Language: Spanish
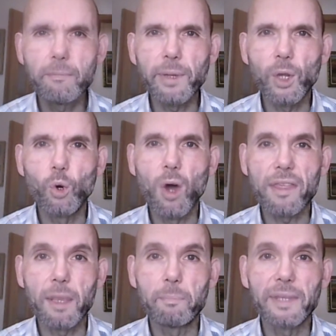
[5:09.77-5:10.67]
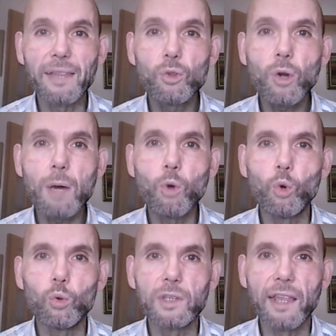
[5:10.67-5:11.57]
pero aceptando la
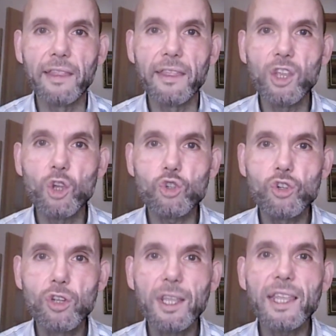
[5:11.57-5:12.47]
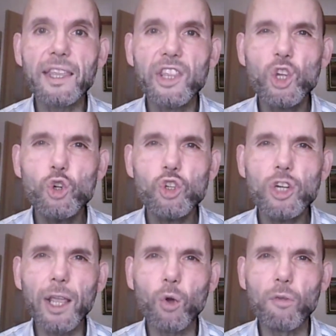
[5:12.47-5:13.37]
voluntad de Dios, y
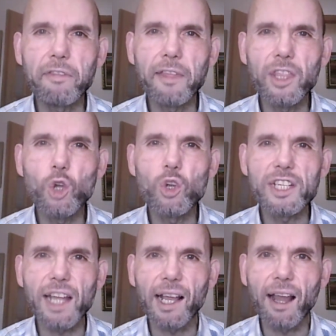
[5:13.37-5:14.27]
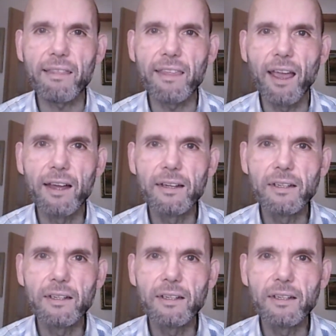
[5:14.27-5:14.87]
Dios le concedió esa gracia.